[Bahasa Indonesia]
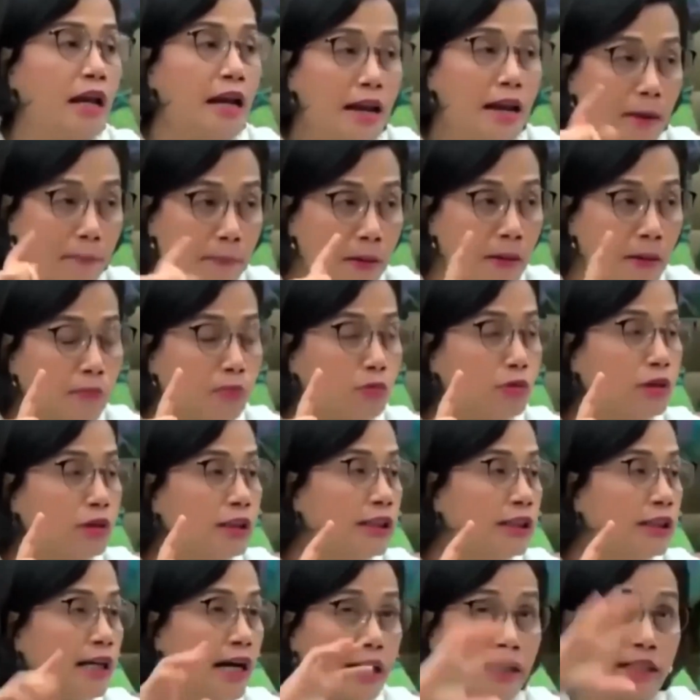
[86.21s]

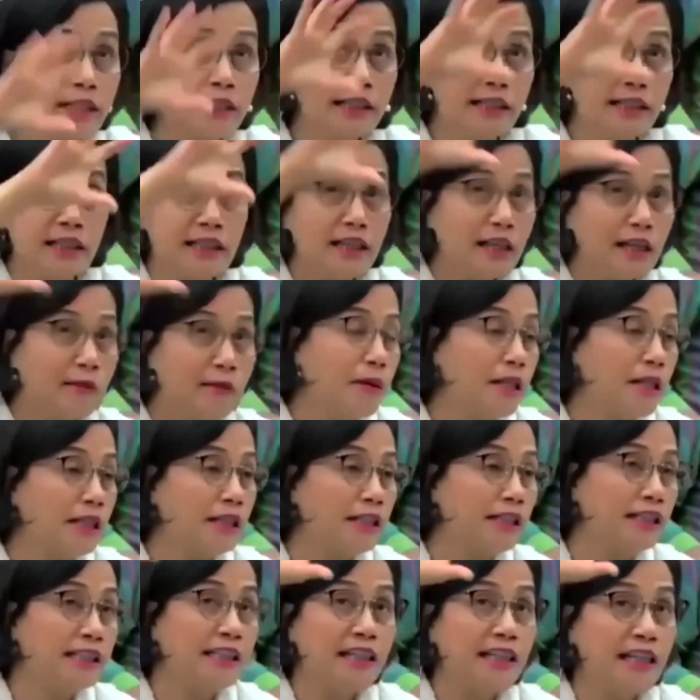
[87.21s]
83
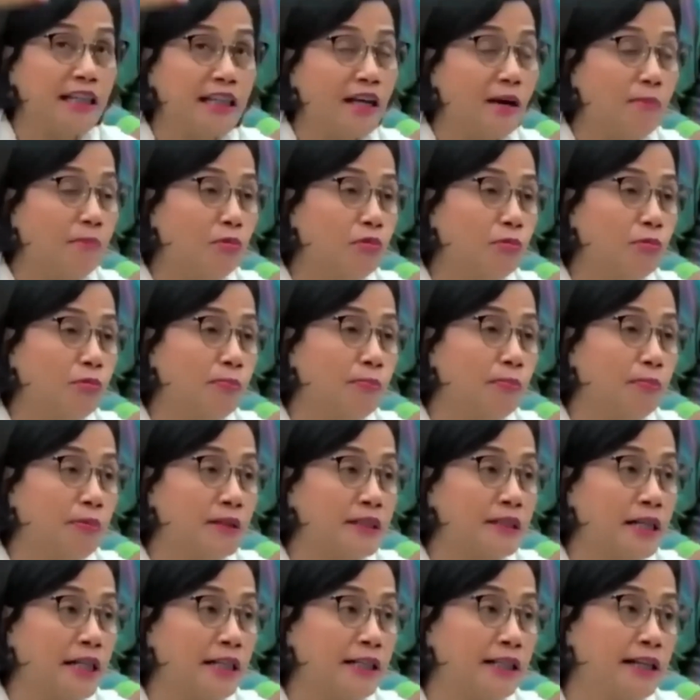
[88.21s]
dinikmati 30
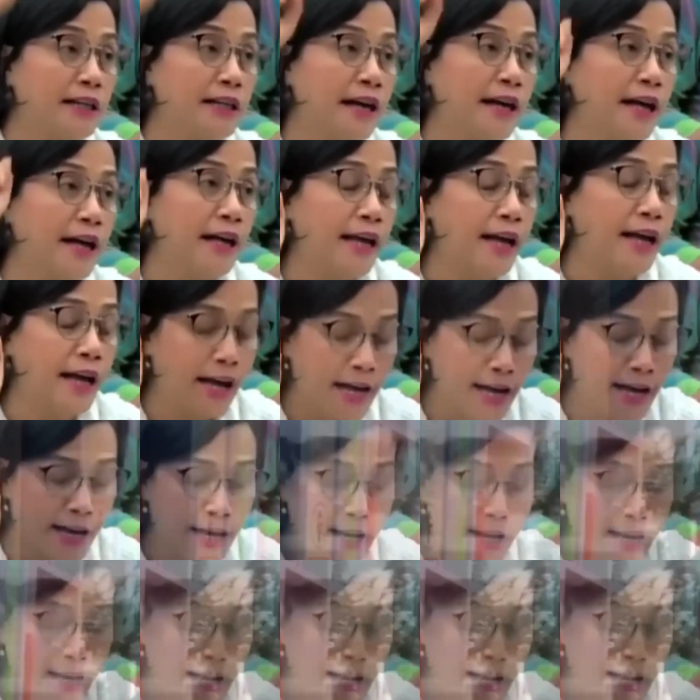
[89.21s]
persen berkaya.